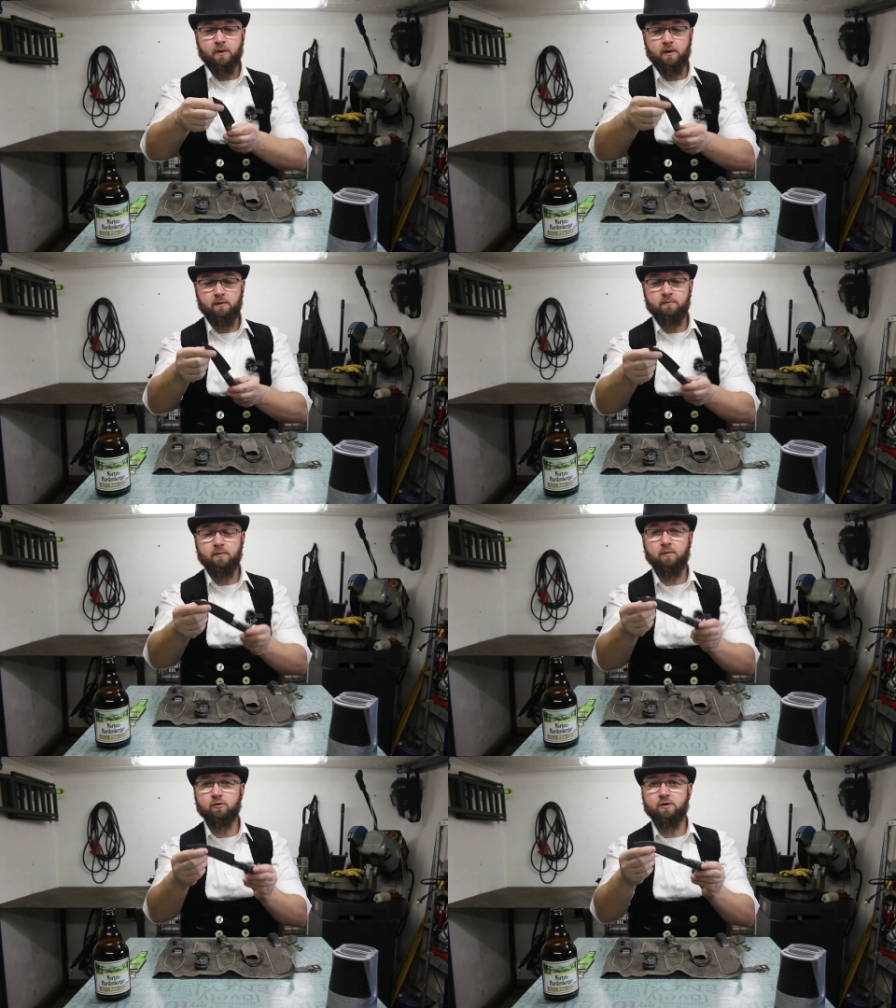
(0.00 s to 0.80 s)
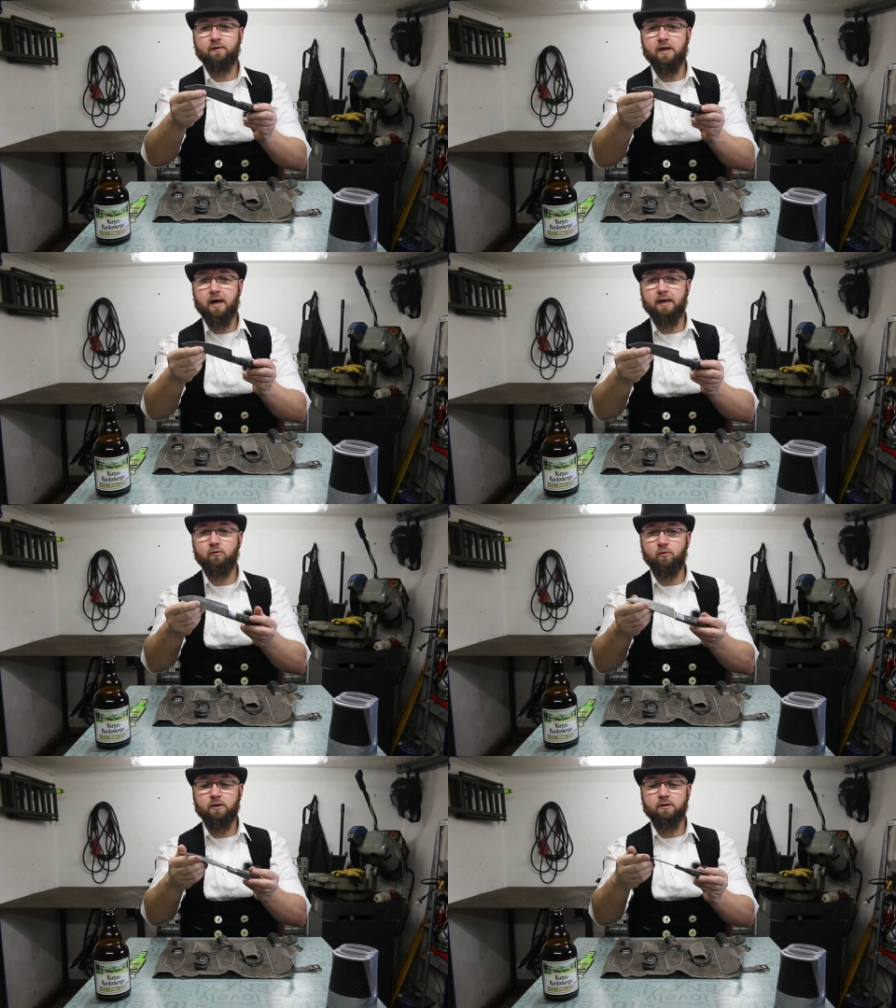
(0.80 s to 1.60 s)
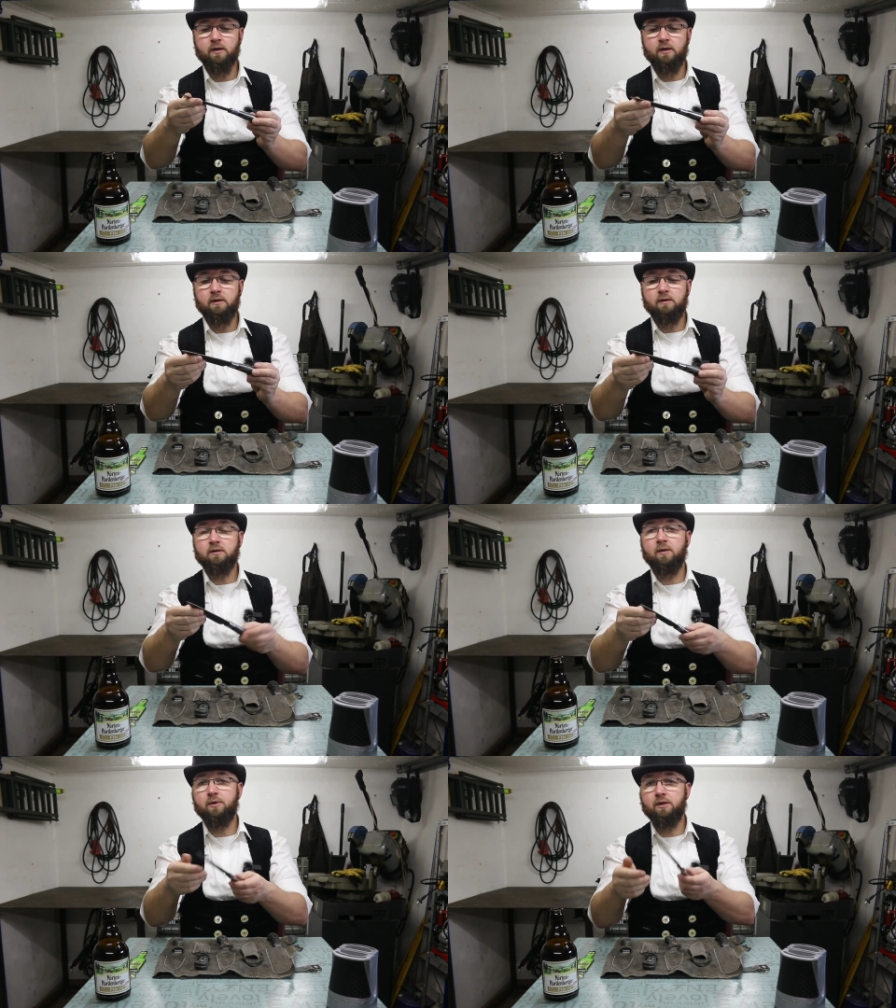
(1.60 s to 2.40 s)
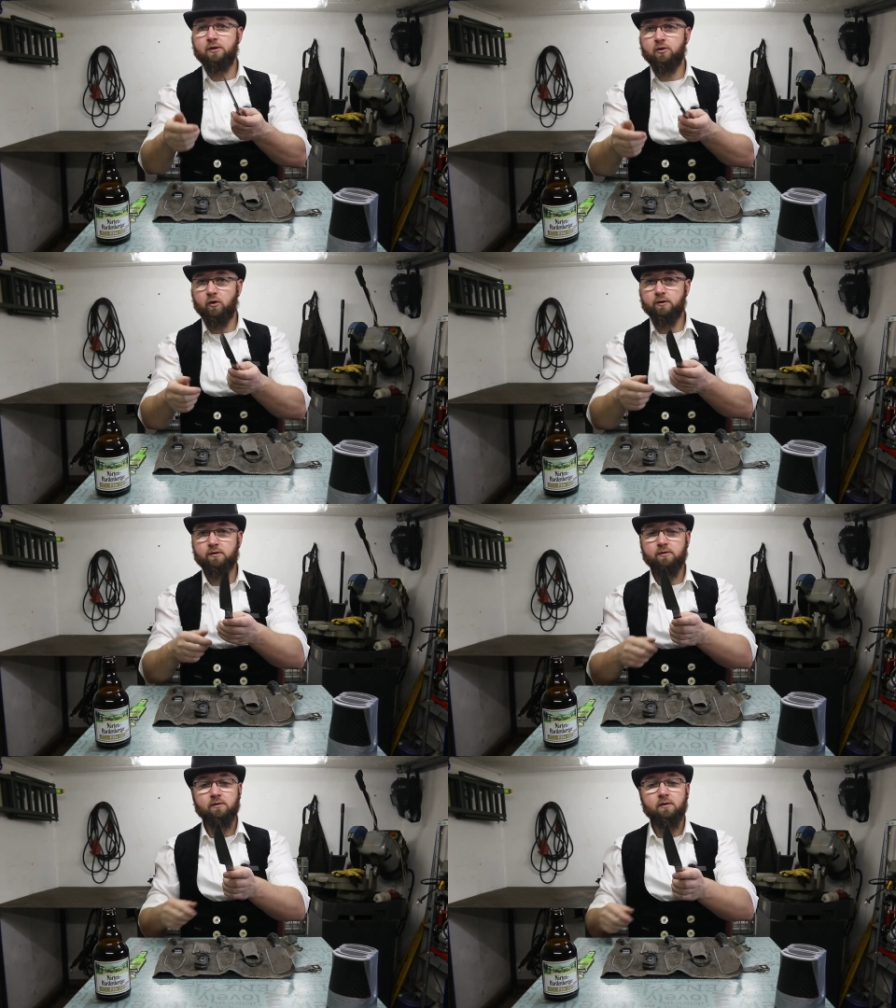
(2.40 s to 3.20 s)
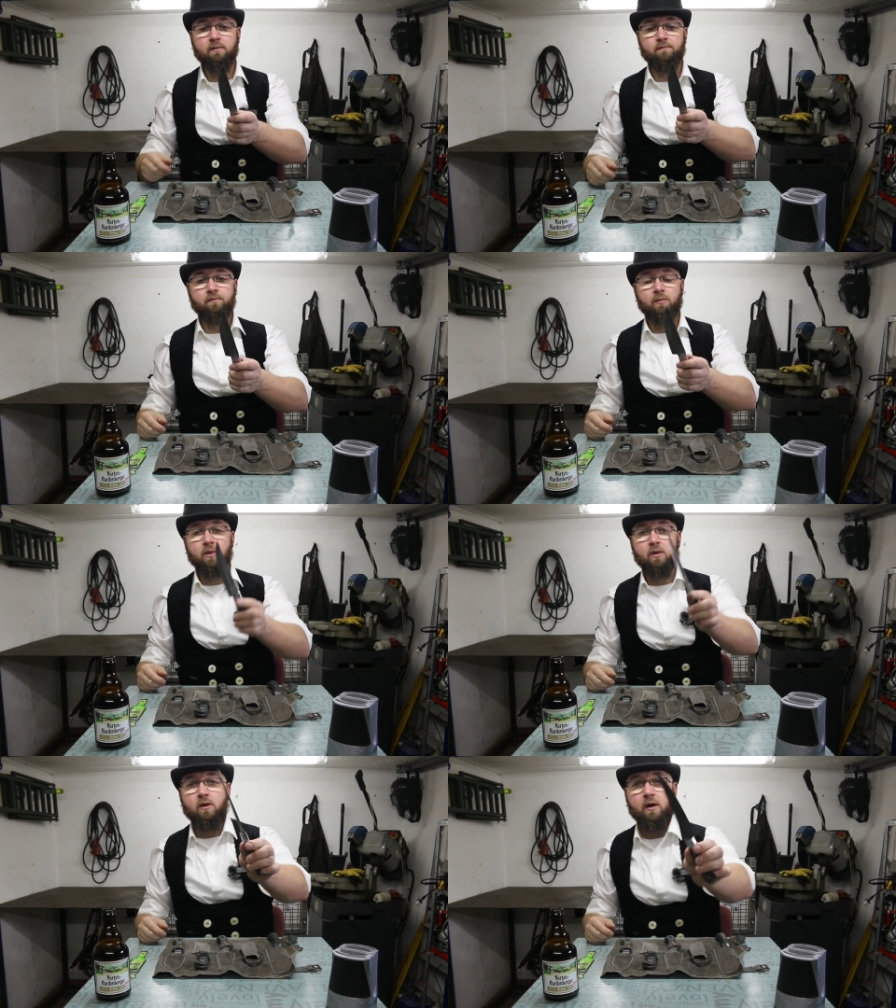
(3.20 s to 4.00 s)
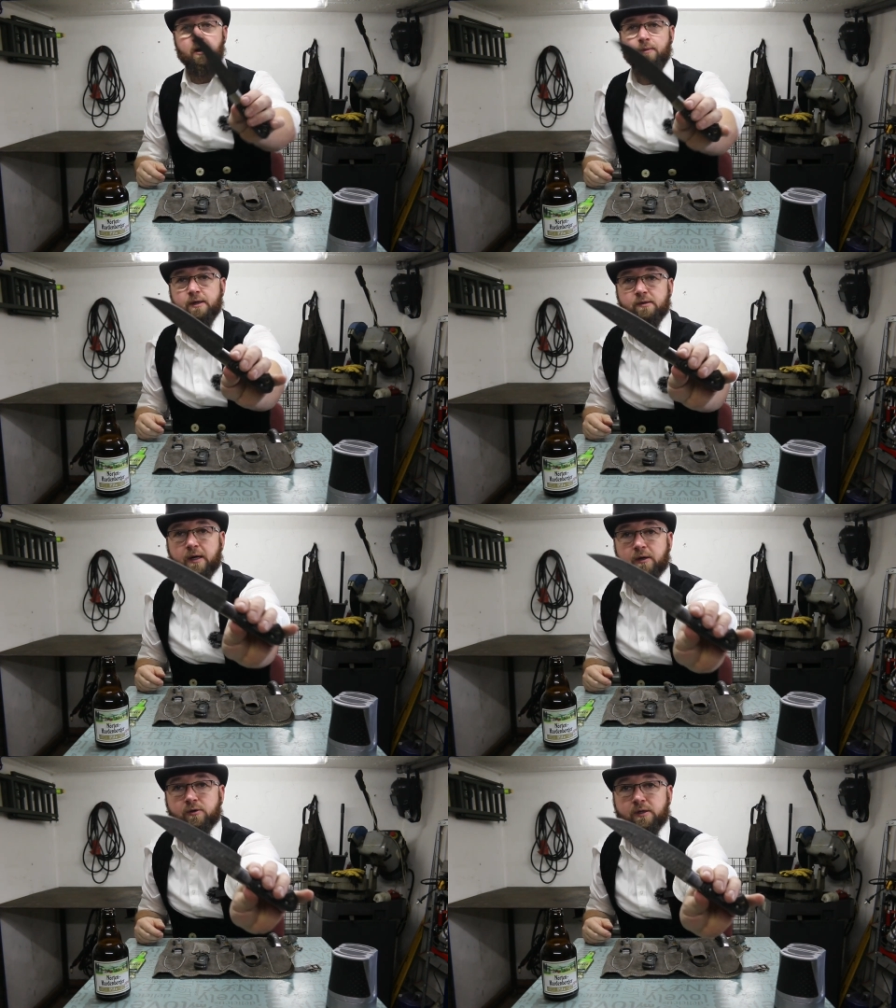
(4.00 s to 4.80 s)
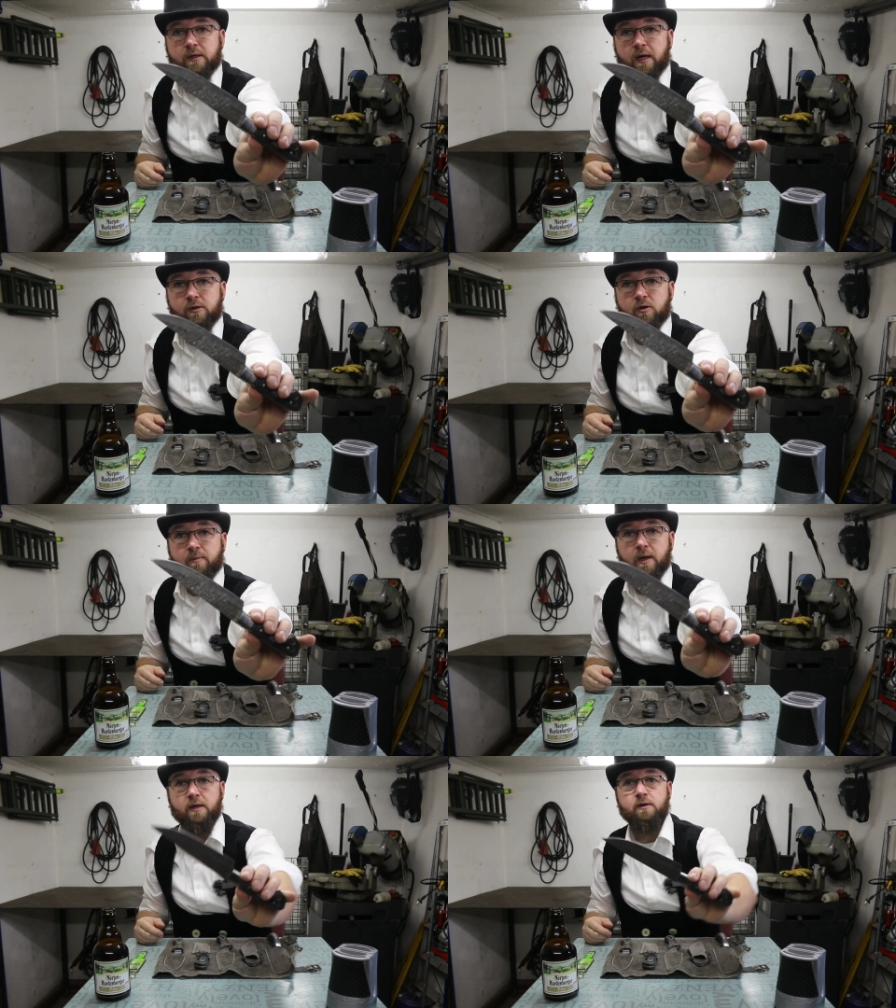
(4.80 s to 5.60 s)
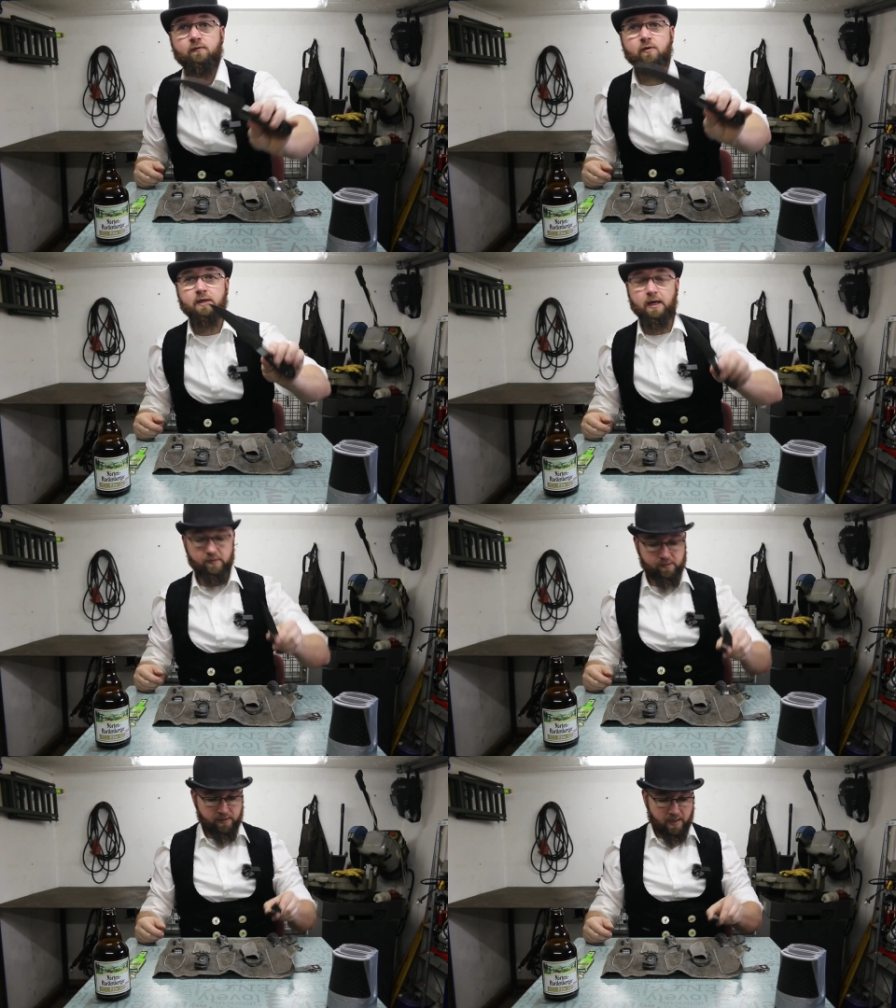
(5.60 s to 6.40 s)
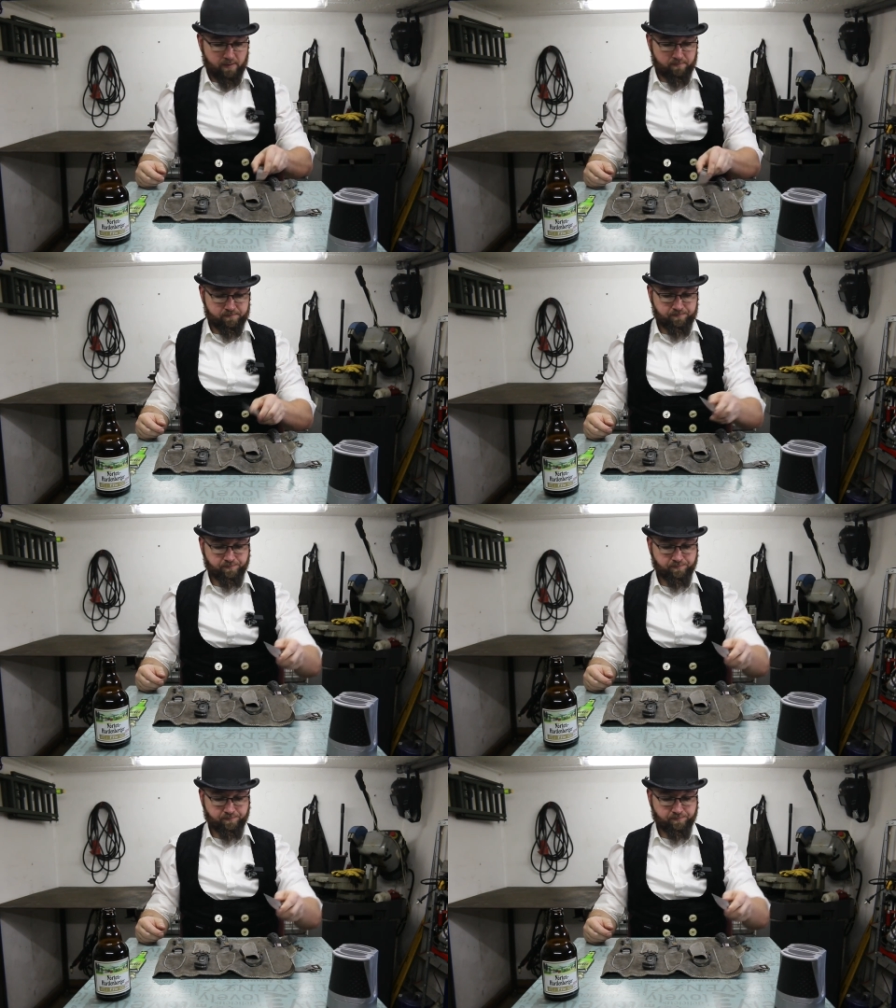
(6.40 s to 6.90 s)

Ne? Man muss die wieder einölen, damit die nicht rosten. Aber ich zeige euch die gleich nochmal von ganz nahem.